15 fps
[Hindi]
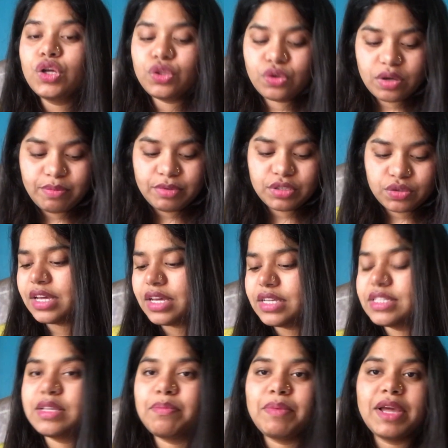तो आप इसको
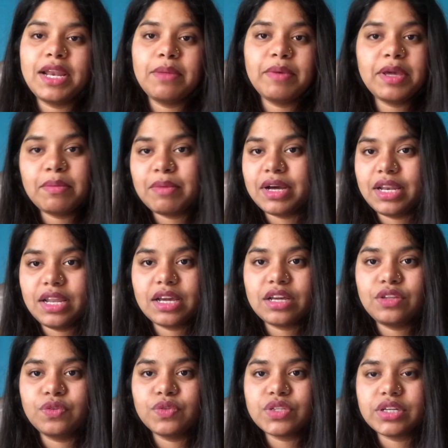इससे पहले मैं हिमालय का
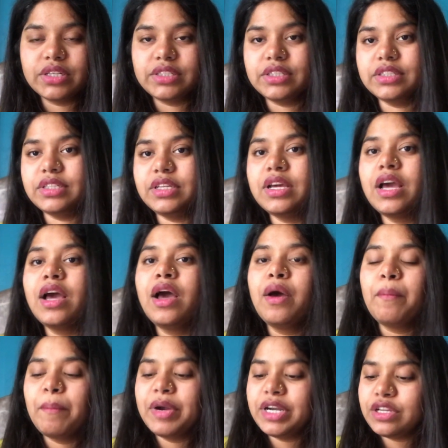यूज़ करती थी
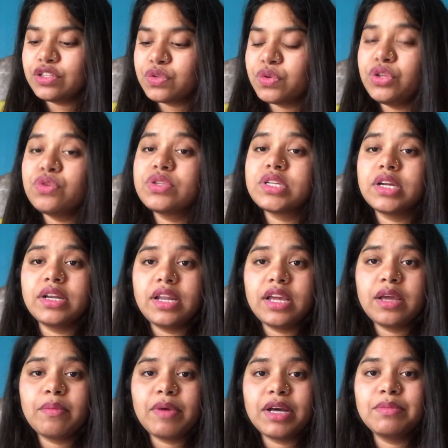बट इसको यूज़ करने
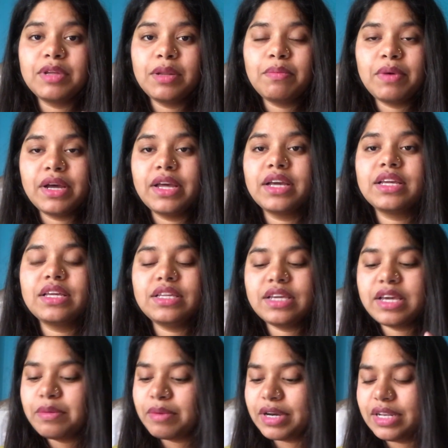के बाद मैंने पाया कि ये
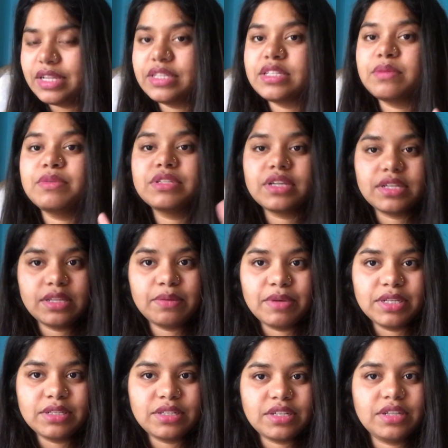हिमालय से भी ज़्यादा
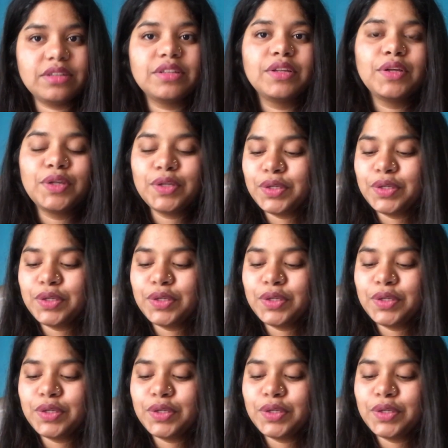बेस्ट है